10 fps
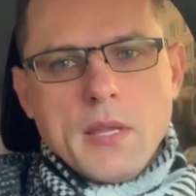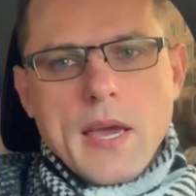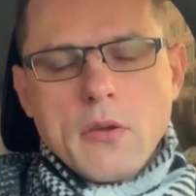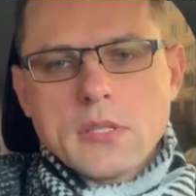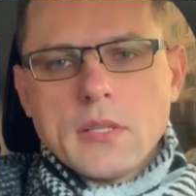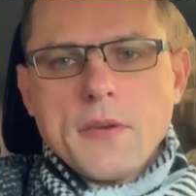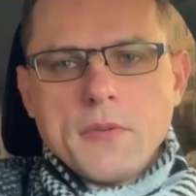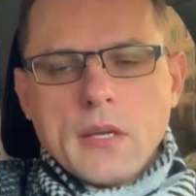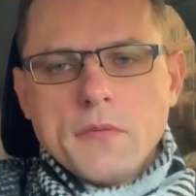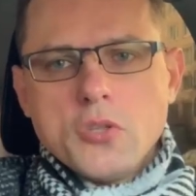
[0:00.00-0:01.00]
меняются
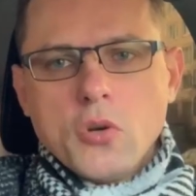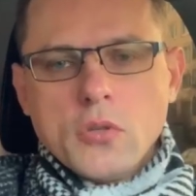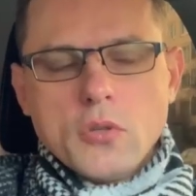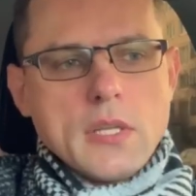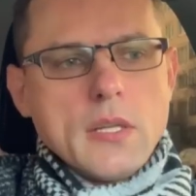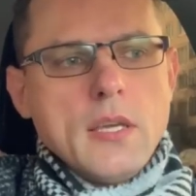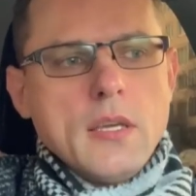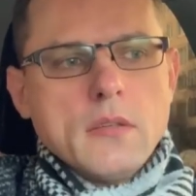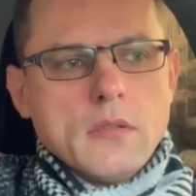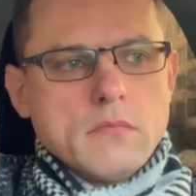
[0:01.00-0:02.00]
нафиг и все. То есть
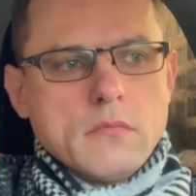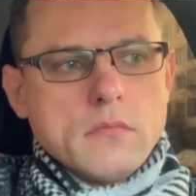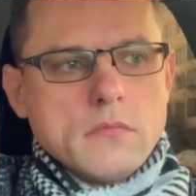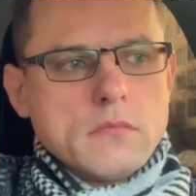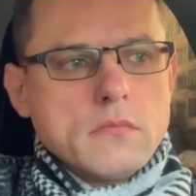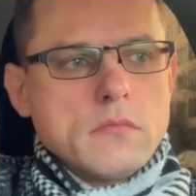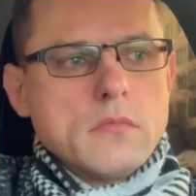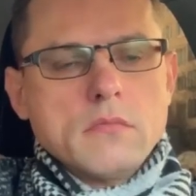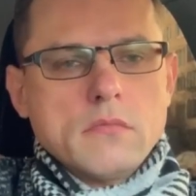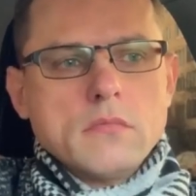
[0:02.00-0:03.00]
они...
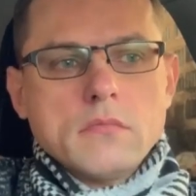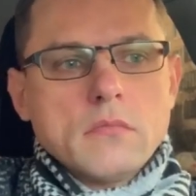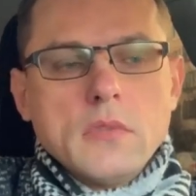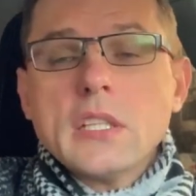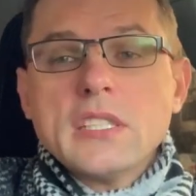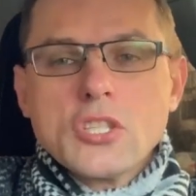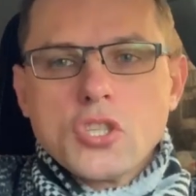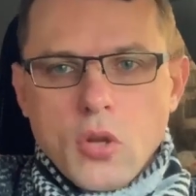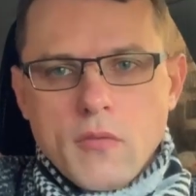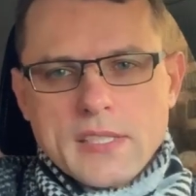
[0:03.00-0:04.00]
Их
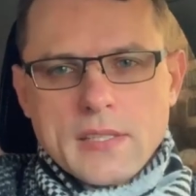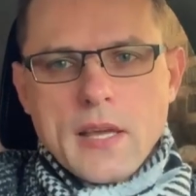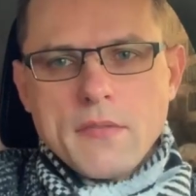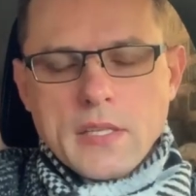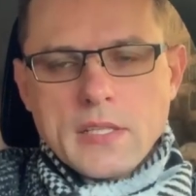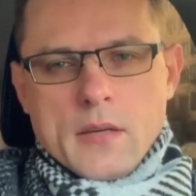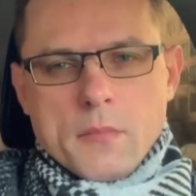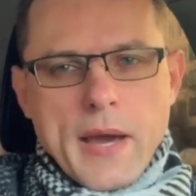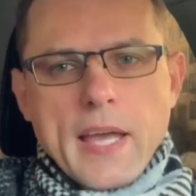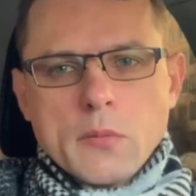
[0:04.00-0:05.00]
тяжело восстановить.
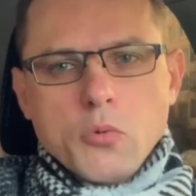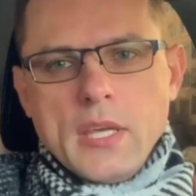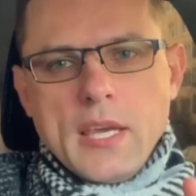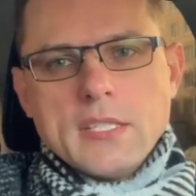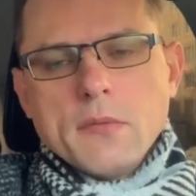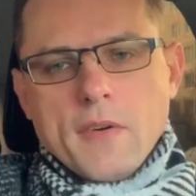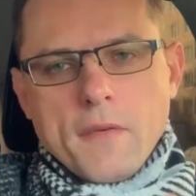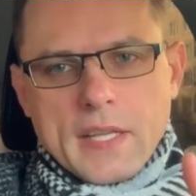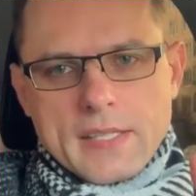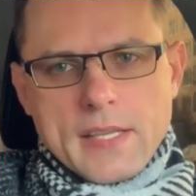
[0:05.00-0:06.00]
Поэтому едем в
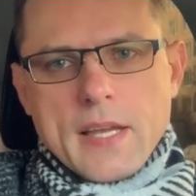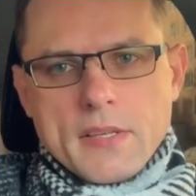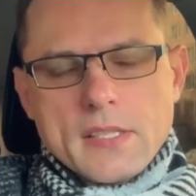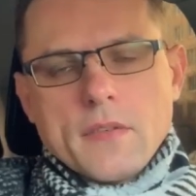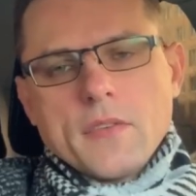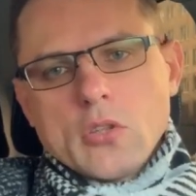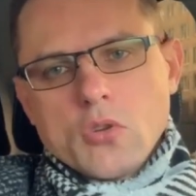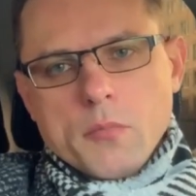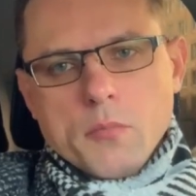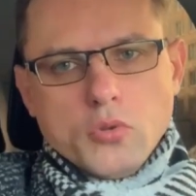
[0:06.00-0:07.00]
автосервис, в
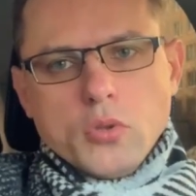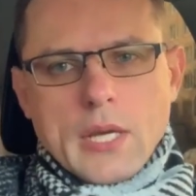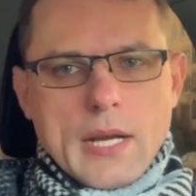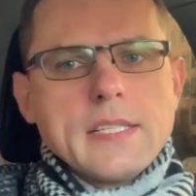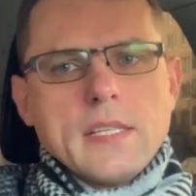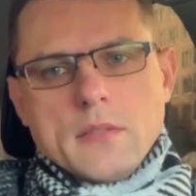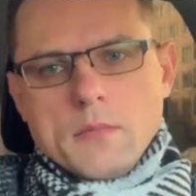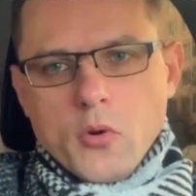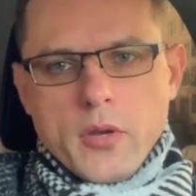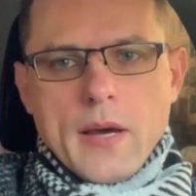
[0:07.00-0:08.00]
котором будут красить
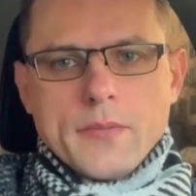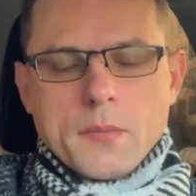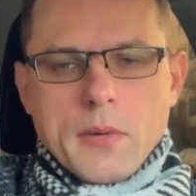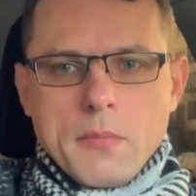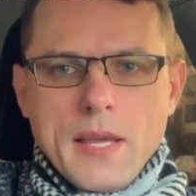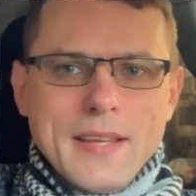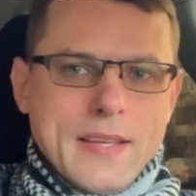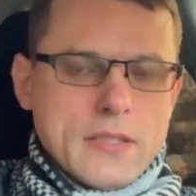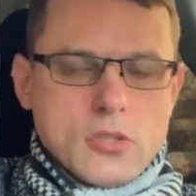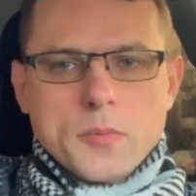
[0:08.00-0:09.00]
мой автомобиль
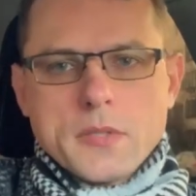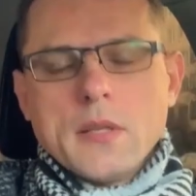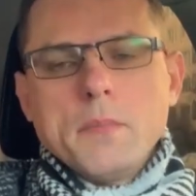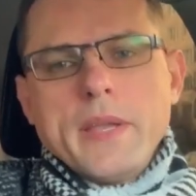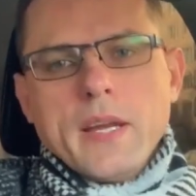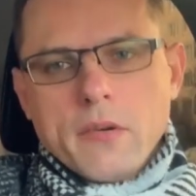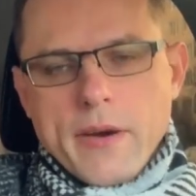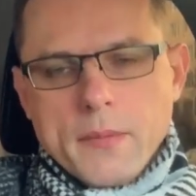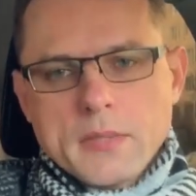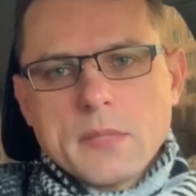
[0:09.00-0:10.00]
и, собственно,
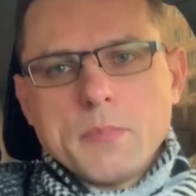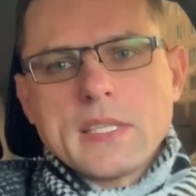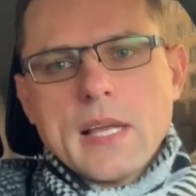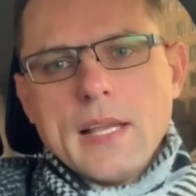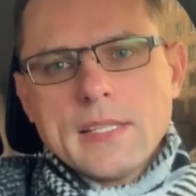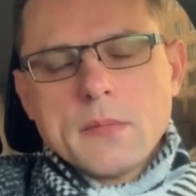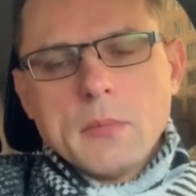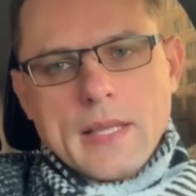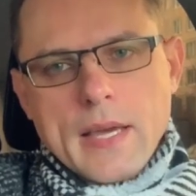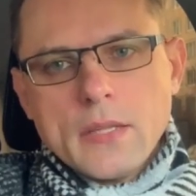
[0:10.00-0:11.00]
переговорим со
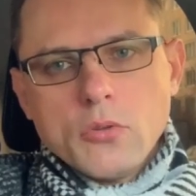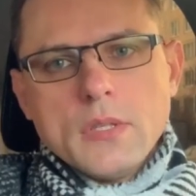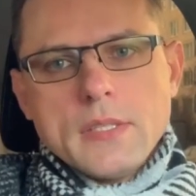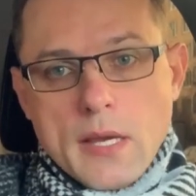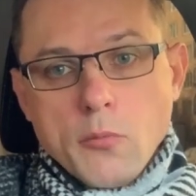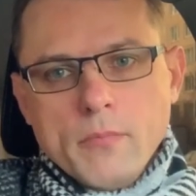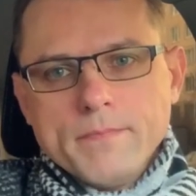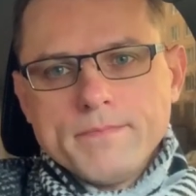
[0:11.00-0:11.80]
специалистами на эту тему.